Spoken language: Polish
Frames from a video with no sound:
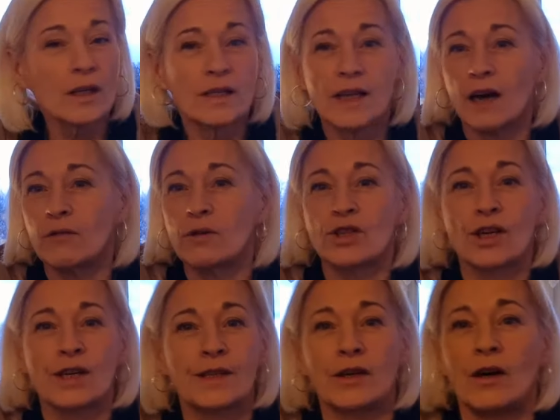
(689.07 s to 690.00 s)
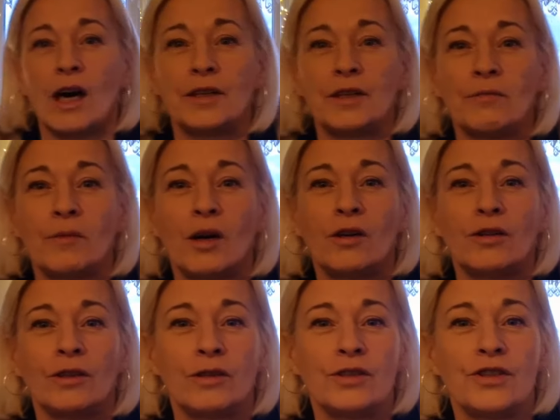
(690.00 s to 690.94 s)
Cały czas, kochani
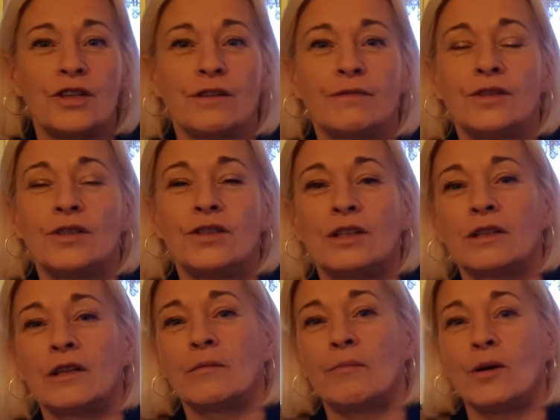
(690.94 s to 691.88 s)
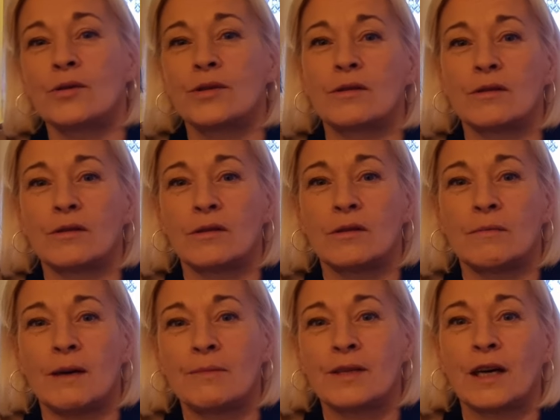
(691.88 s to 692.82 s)
moi, tydzień w tydzień ten post e,
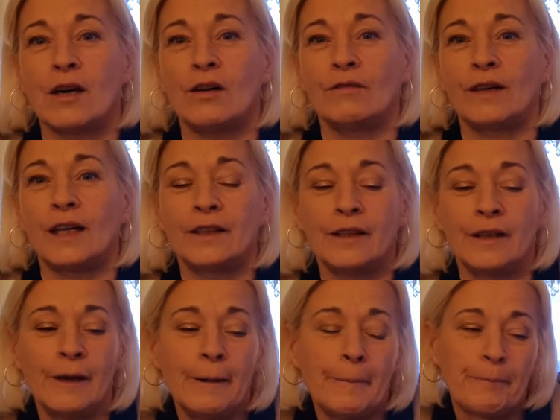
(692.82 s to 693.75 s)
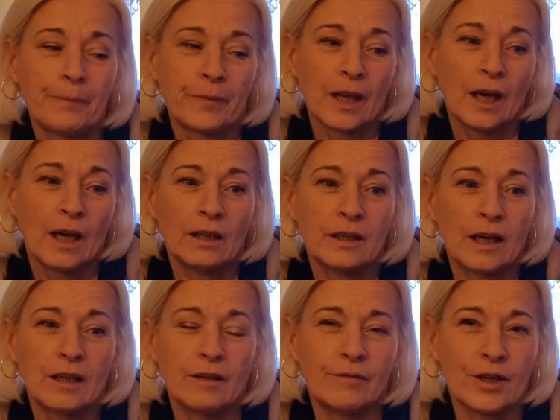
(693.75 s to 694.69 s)
mam zachowany. I
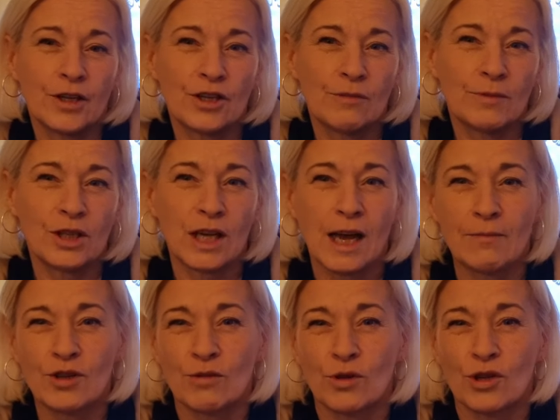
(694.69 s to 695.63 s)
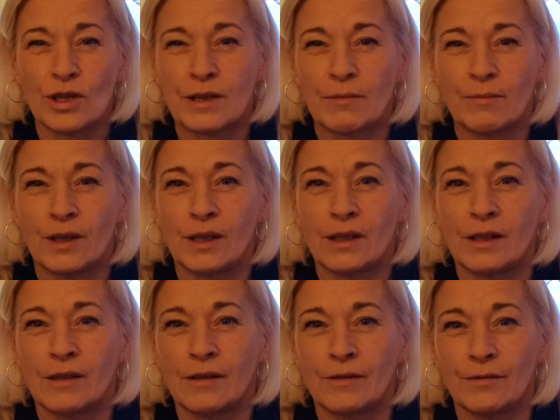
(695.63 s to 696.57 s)
tak właśnie myślałam, że może
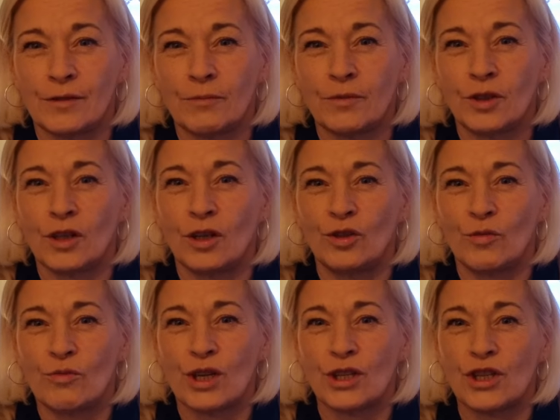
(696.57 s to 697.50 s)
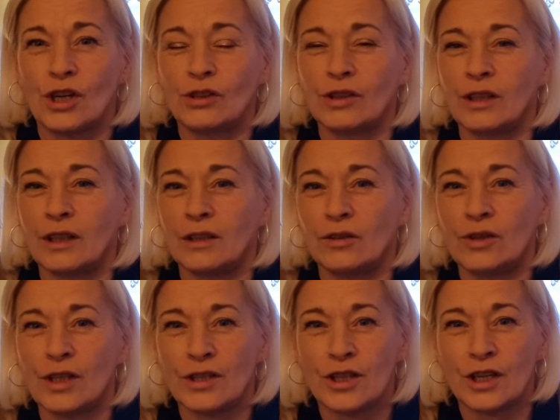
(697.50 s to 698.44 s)
sobie w tym tygodniu przeciągnę do
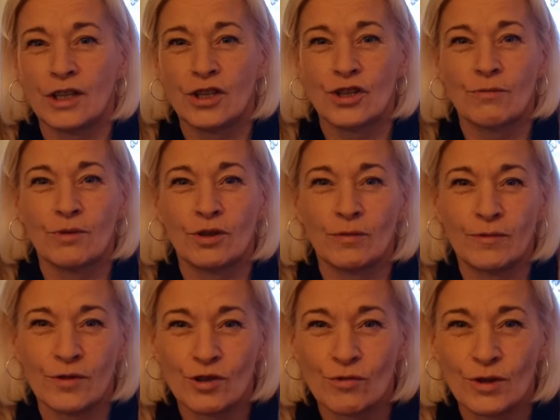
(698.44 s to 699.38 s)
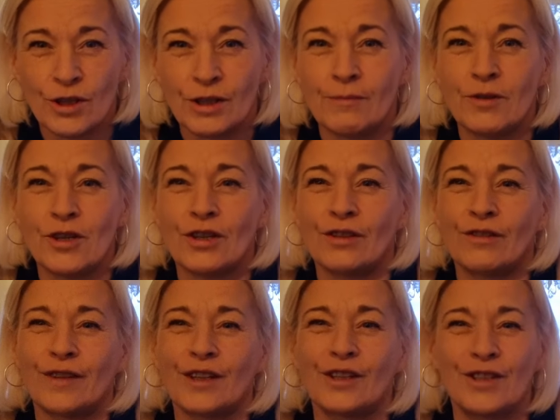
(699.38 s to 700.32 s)
niedzieli, żeby to wyszły
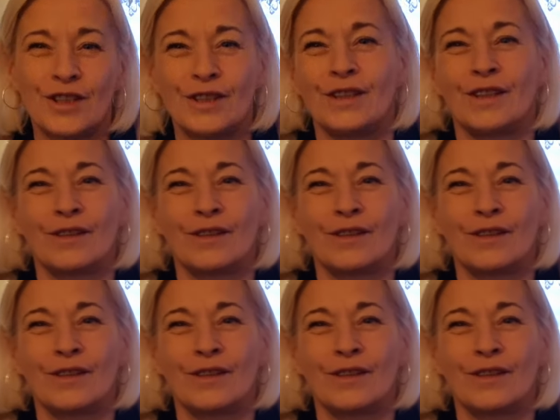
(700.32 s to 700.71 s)
72 godziny.